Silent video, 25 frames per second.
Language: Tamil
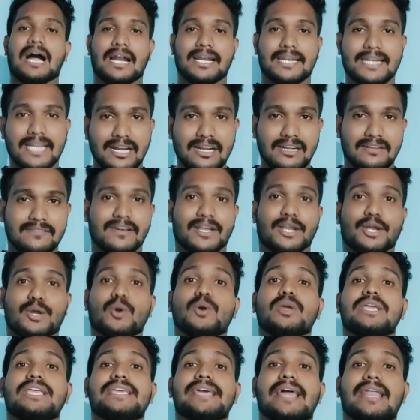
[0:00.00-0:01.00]
அடல்ட்
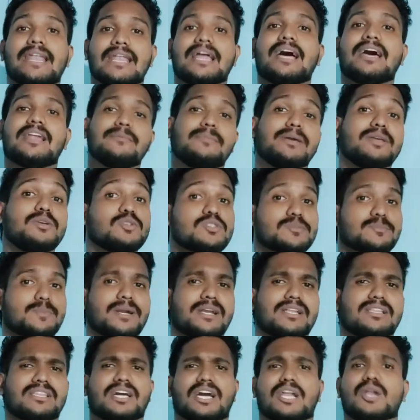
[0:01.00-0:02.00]
வரைக்கும் எல்லாருமே யூஸ்
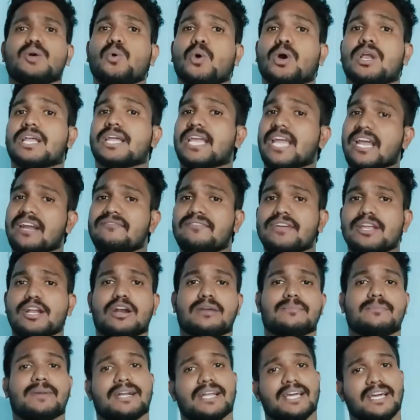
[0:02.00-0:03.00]
பண்ணுறதுக்கான ஒரு
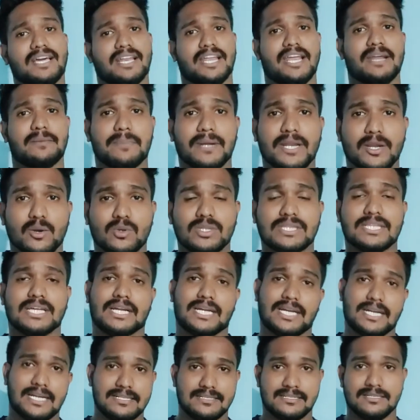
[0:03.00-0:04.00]
என்விரான்மெண்ட்டை கிரியேட் பண்ணி
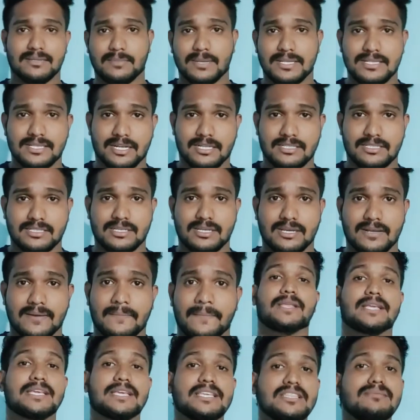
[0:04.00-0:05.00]
கொடுத்தாங்க டிஸ்னி ப்ளஸ் ஹாட் ஸ்டார்
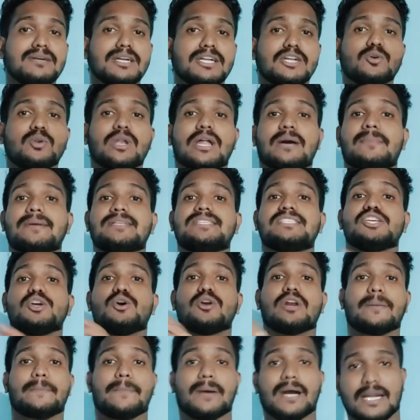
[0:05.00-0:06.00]
இது மட்டும் இல்லாமல்
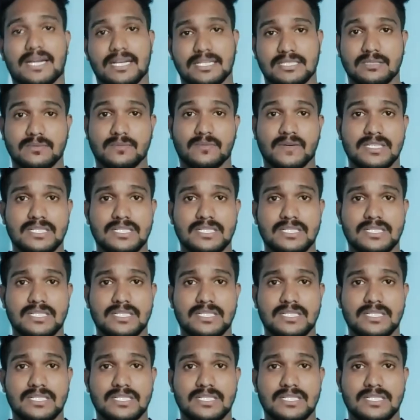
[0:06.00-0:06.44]
ஜியோட பார்ட்னர்ஷிப்